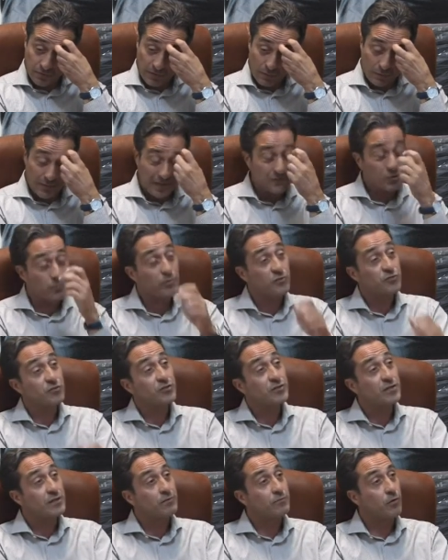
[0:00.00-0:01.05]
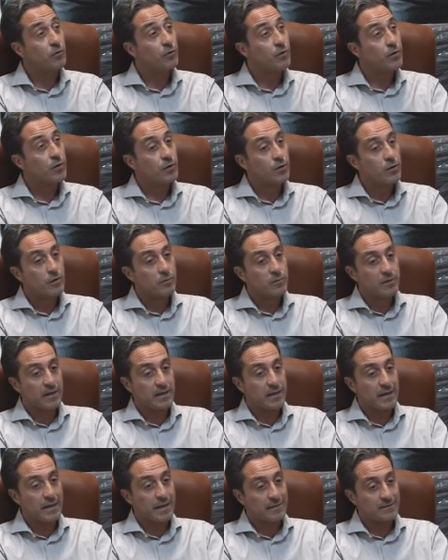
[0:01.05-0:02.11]
da un lato positivo, perché
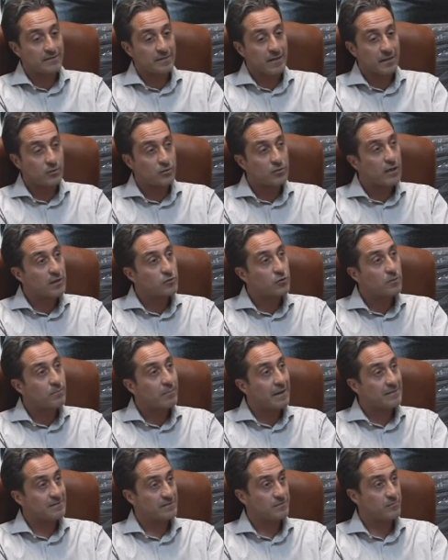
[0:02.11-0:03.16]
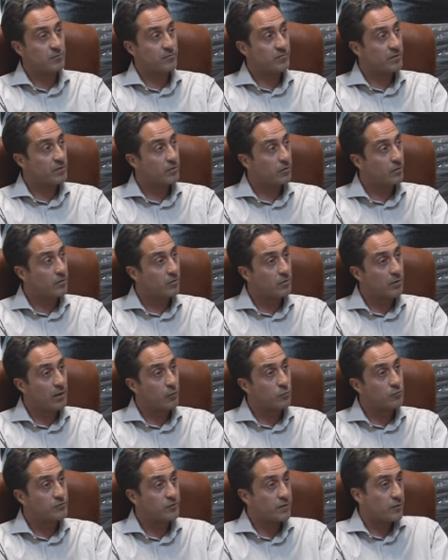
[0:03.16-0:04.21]
i ragazzi hanno dato il massimo fino a
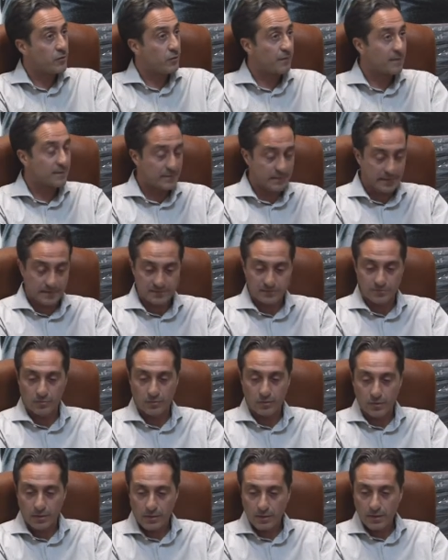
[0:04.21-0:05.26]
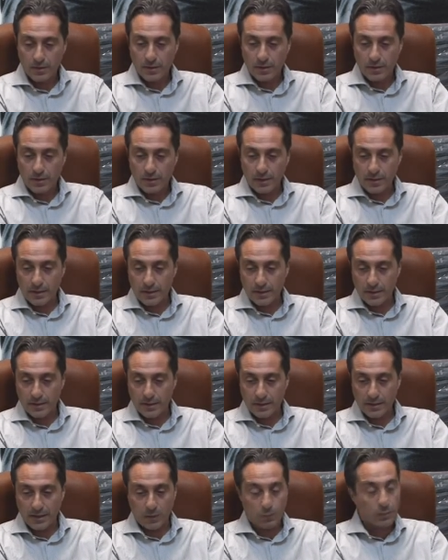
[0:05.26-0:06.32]
oltre il novantesimo
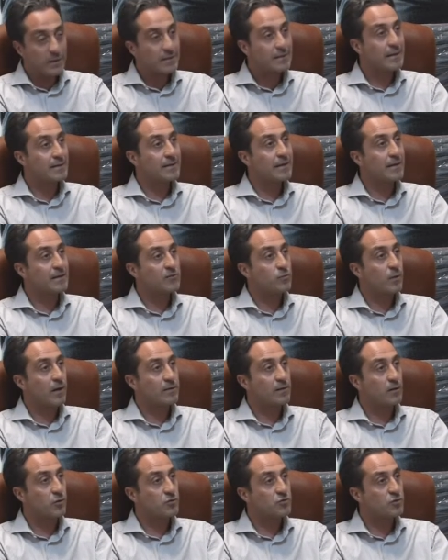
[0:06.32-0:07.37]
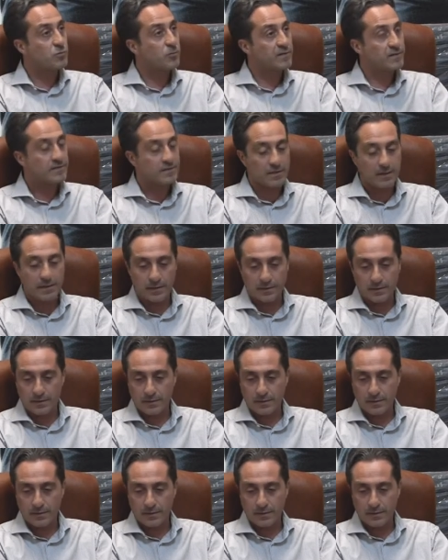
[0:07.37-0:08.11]
e la qualità della squadra oggi questa è...